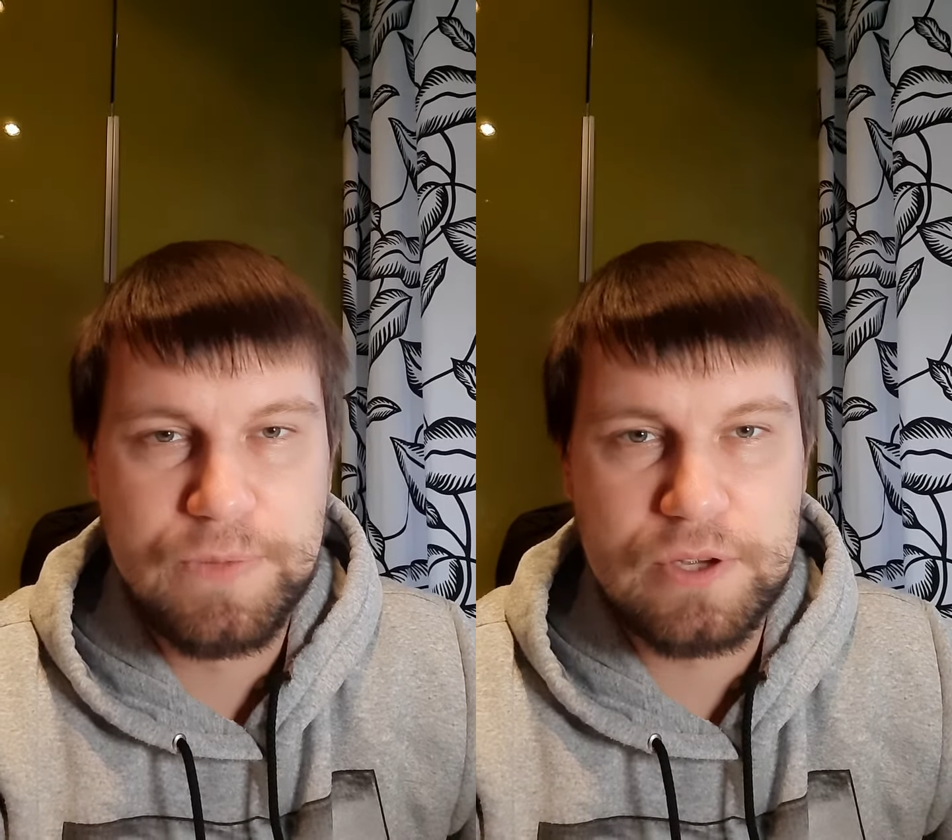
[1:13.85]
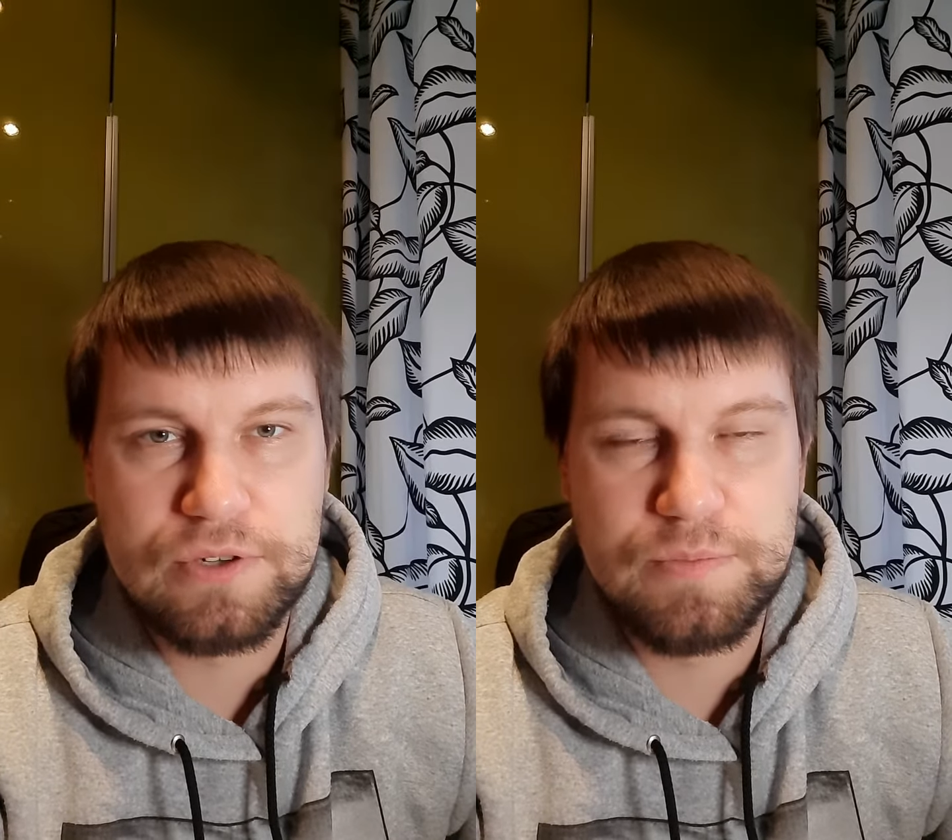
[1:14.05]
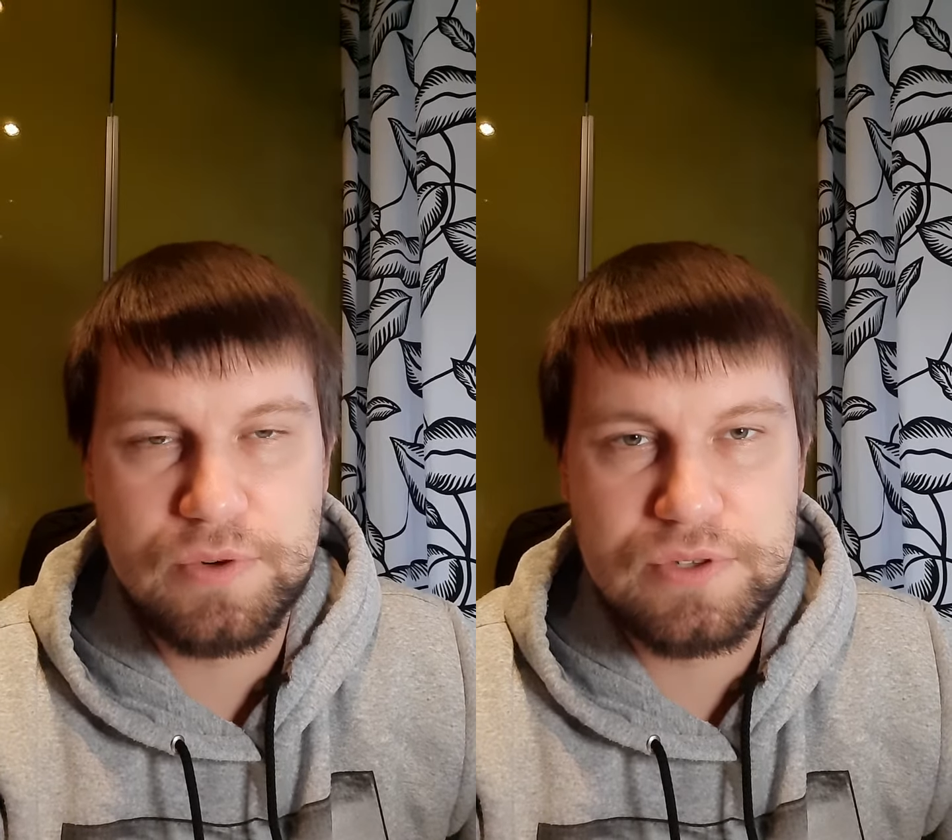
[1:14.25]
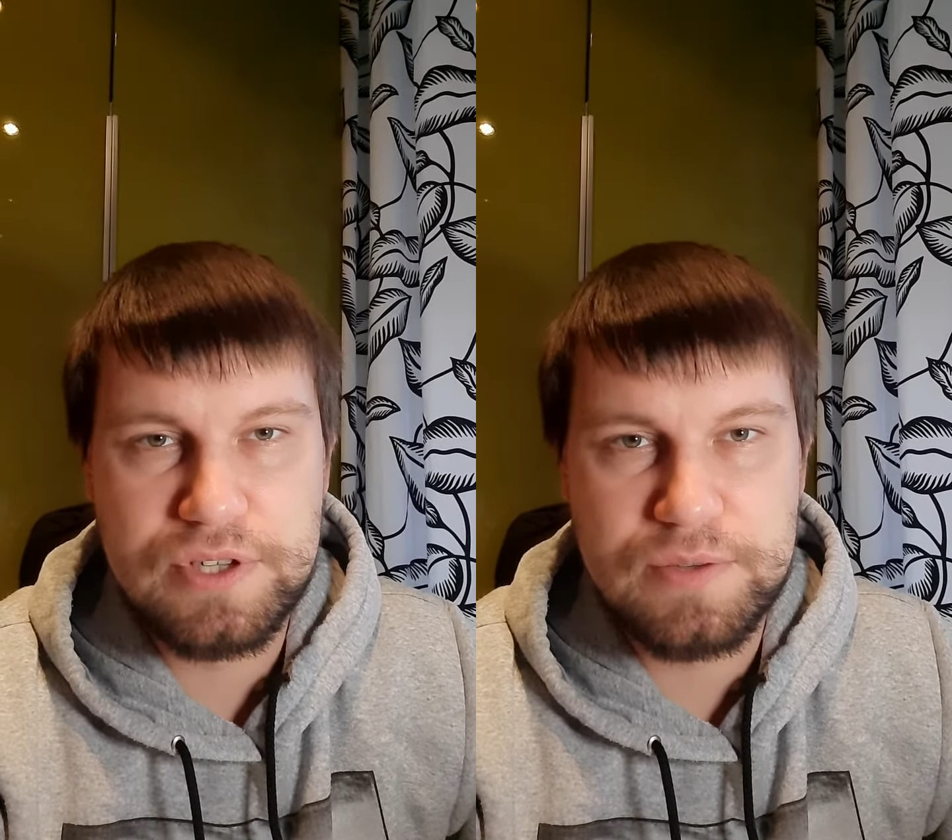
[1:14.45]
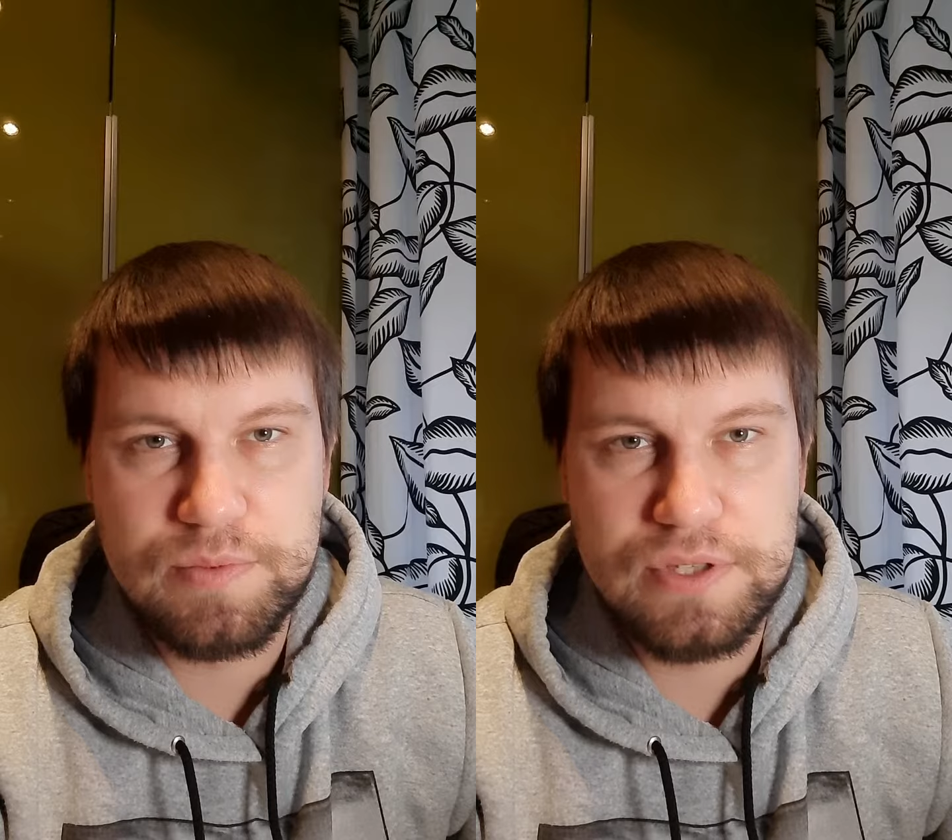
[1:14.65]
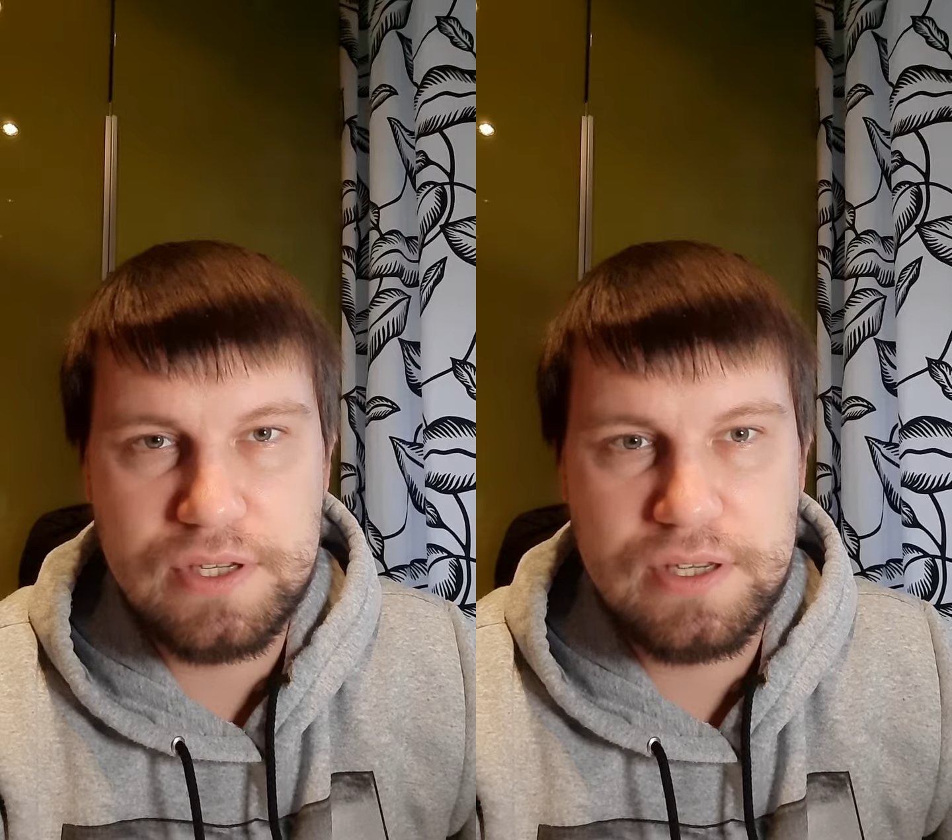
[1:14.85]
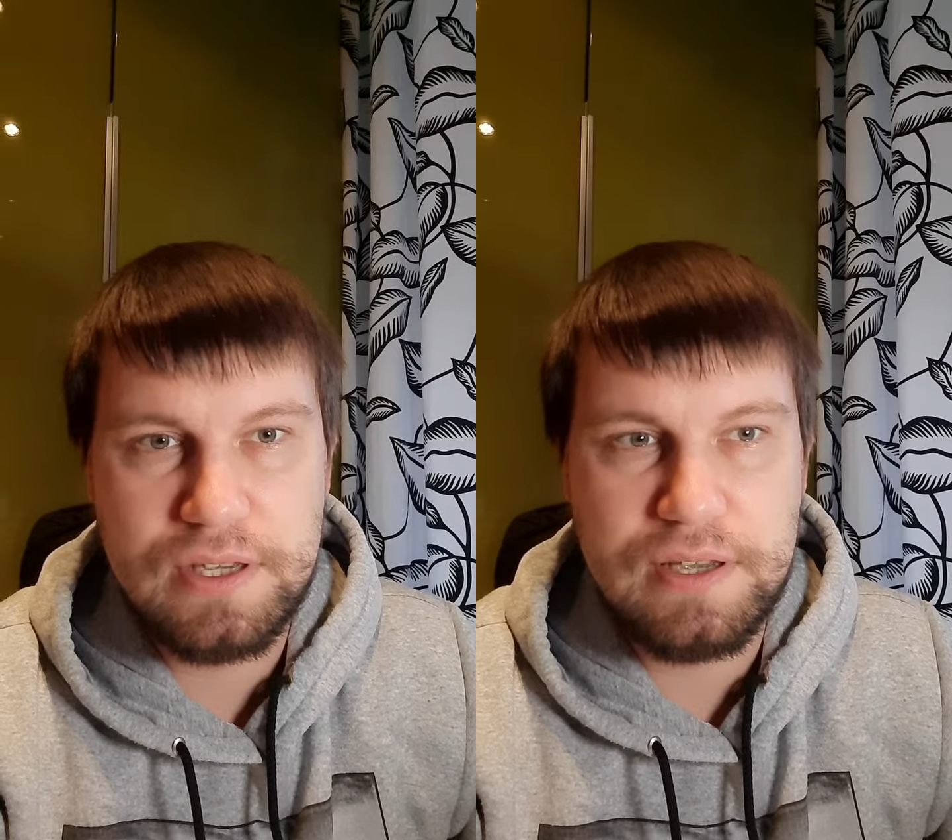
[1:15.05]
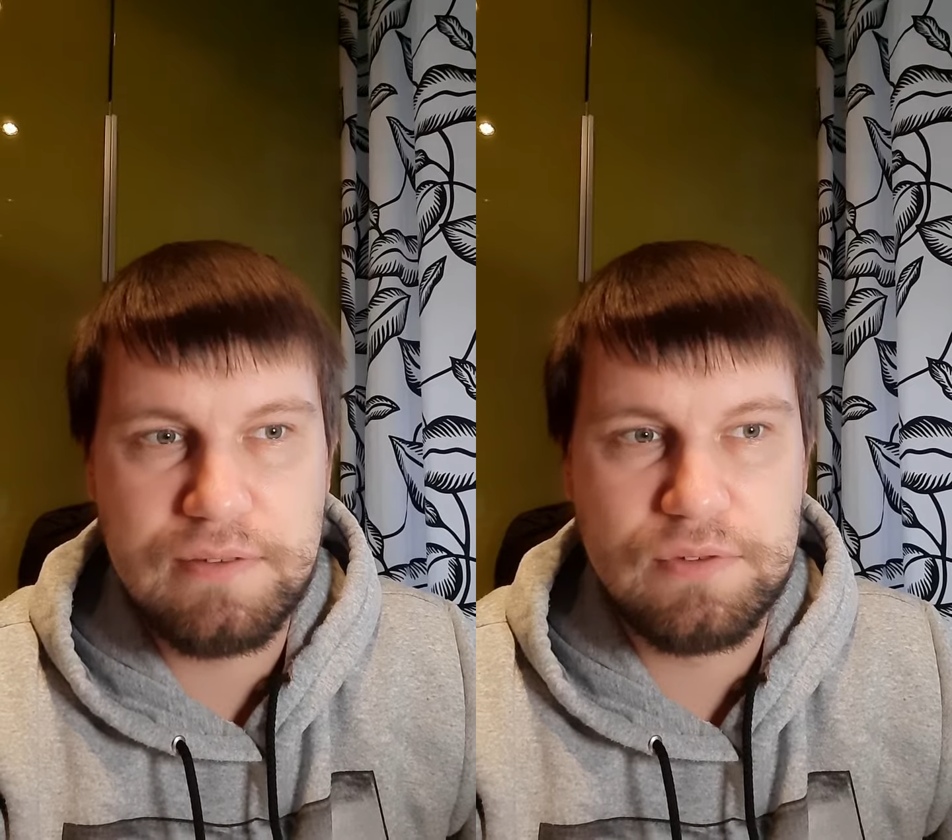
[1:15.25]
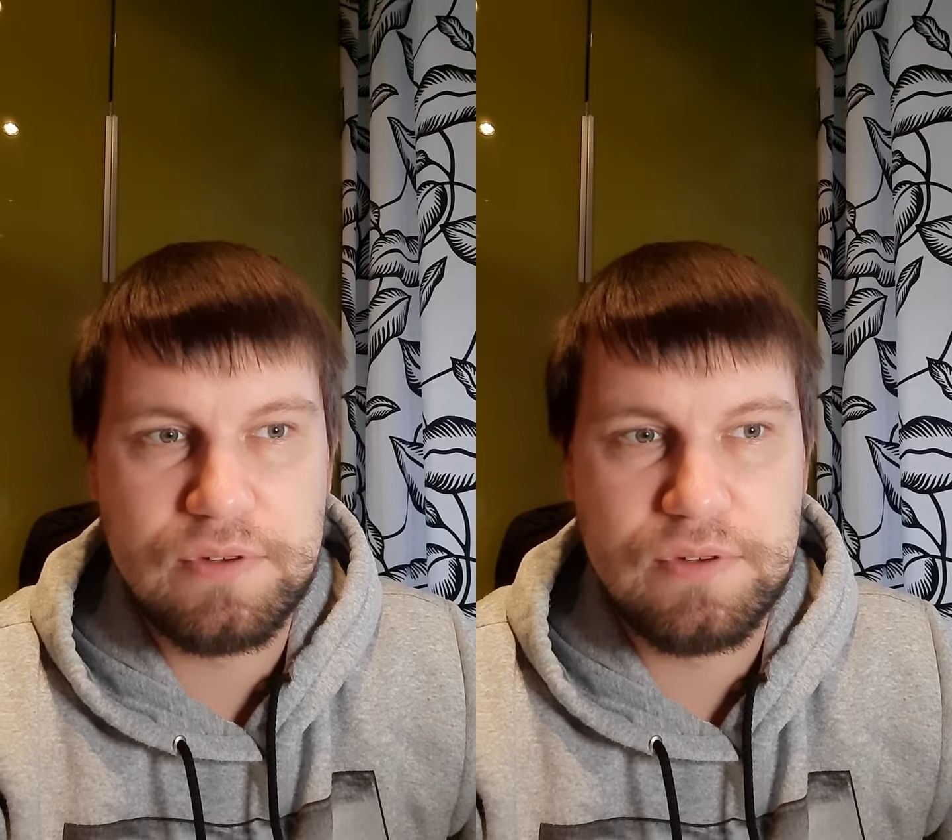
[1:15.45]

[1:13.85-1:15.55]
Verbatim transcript: это просто часть пути, и вот